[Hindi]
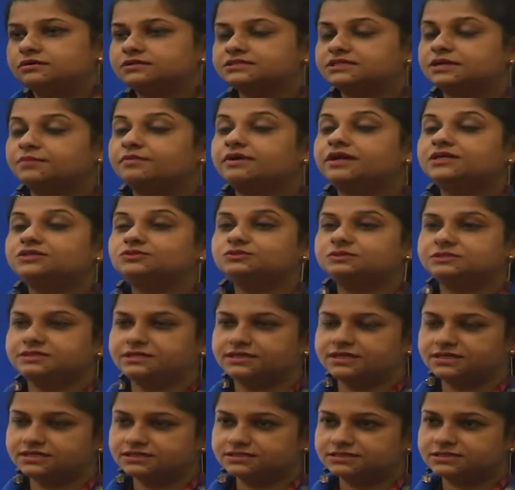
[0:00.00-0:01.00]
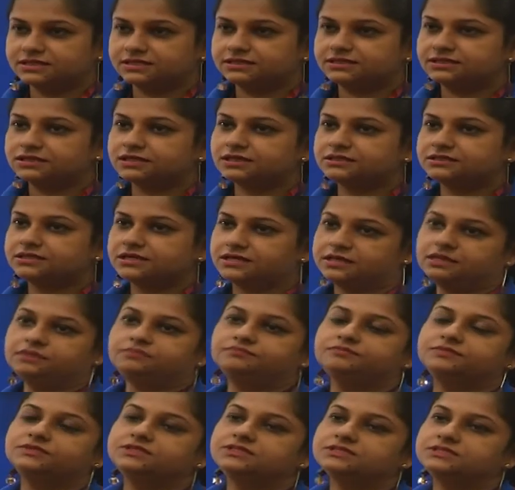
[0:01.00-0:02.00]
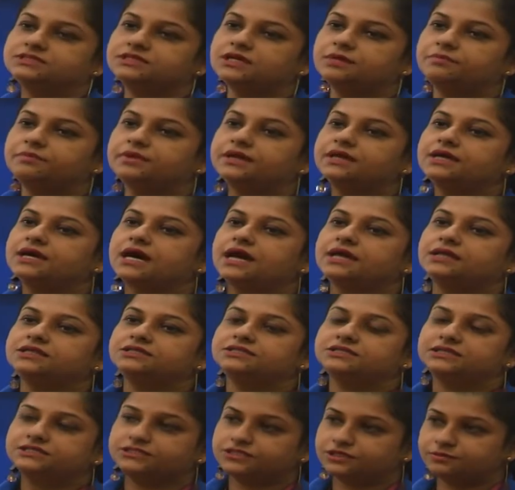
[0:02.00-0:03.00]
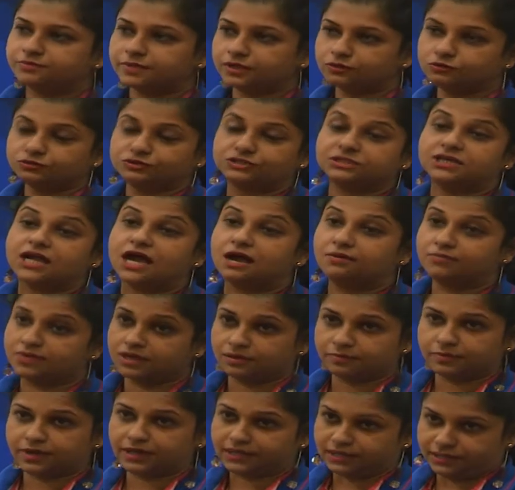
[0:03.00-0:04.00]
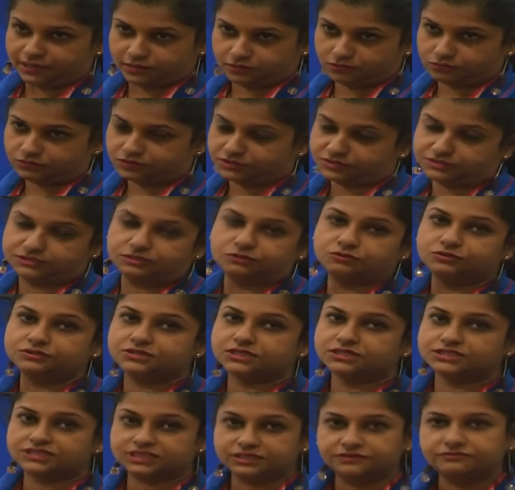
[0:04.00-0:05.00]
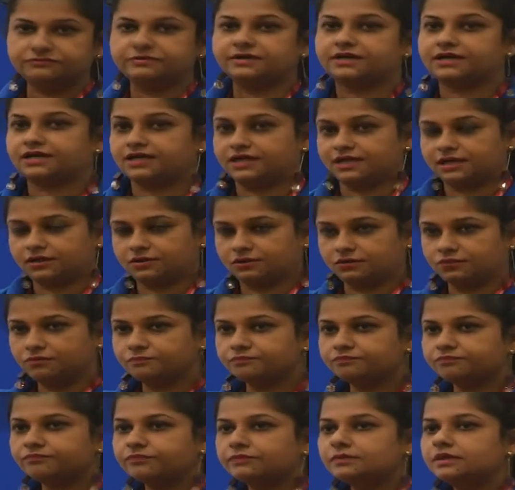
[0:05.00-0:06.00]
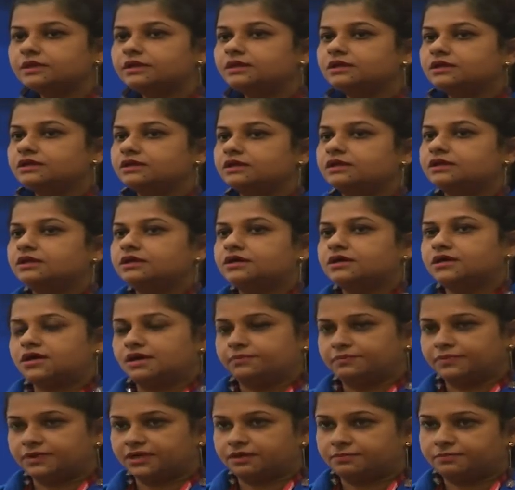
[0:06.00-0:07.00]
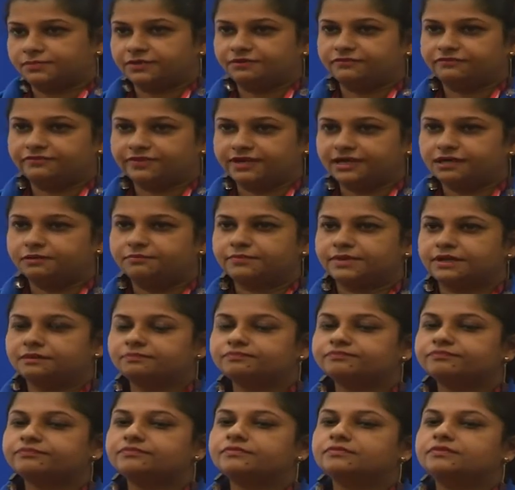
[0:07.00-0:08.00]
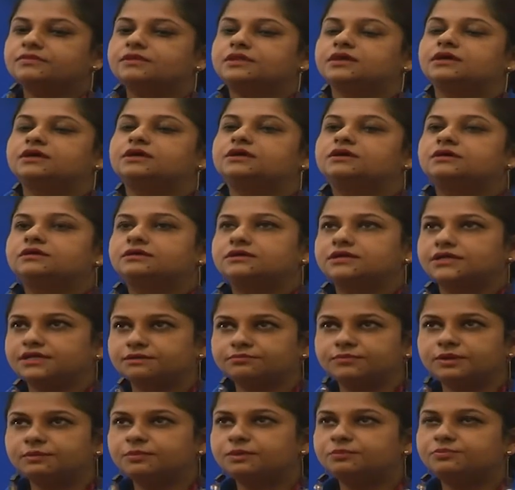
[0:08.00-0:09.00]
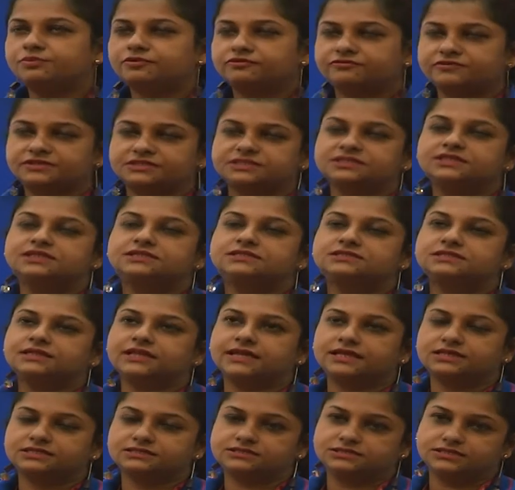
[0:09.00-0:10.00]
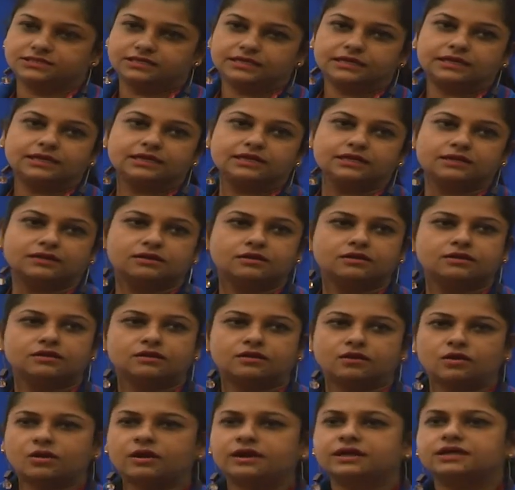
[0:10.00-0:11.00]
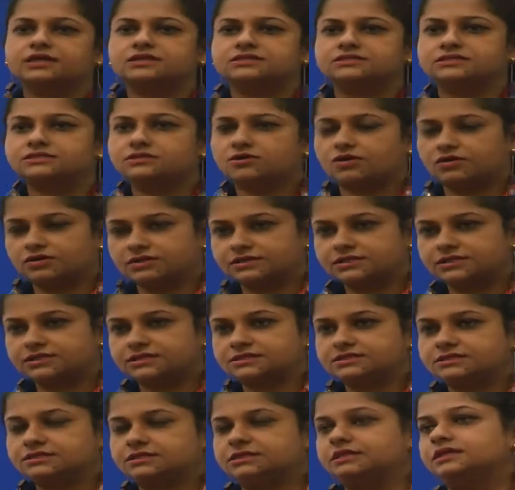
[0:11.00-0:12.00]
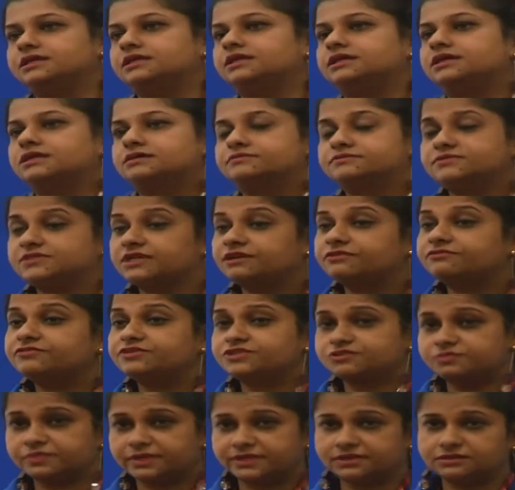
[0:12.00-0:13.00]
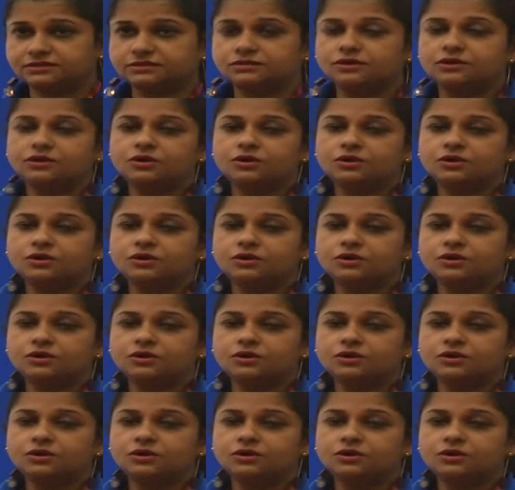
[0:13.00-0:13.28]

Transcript: समाज उसी की इज्जत करता है जिसने अपने कार्य क्षेत्र में कुछ नाम कमा लिया हो जिसने कुछ अचीव कर लिया हो अपने अपने फील्ड में इट मे बी प्रोफेशनल्स लाइक सी ए लॉयर्स डॉक्टर्स या सर्विस मैन